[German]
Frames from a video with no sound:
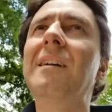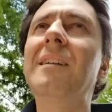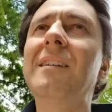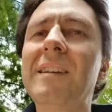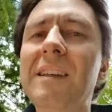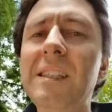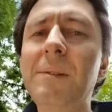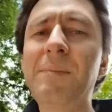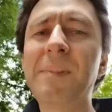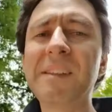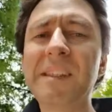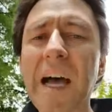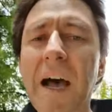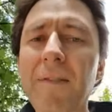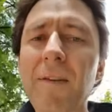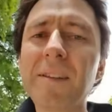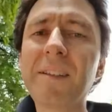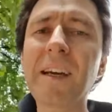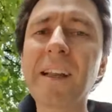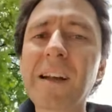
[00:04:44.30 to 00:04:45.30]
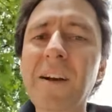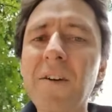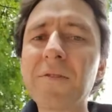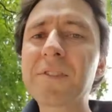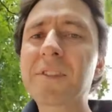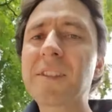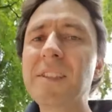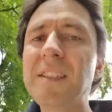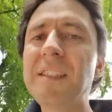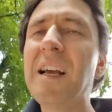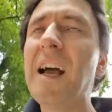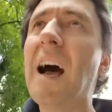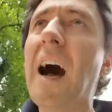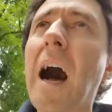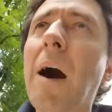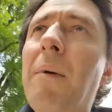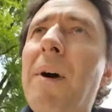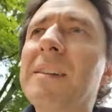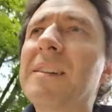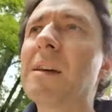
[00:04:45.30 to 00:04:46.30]
Ich bin David Jankowski,
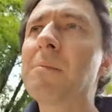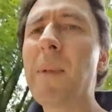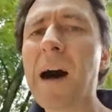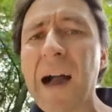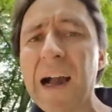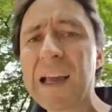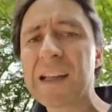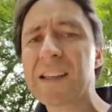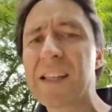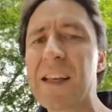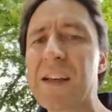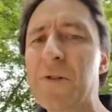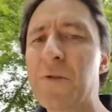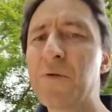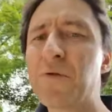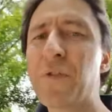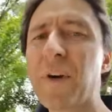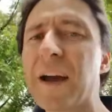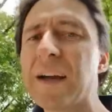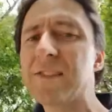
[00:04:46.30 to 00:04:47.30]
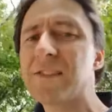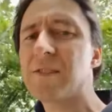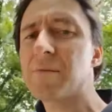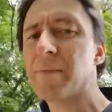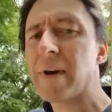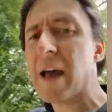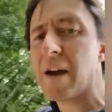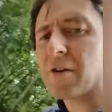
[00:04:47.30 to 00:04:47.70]
arbeite im Marketing und fahre jetzt den Berg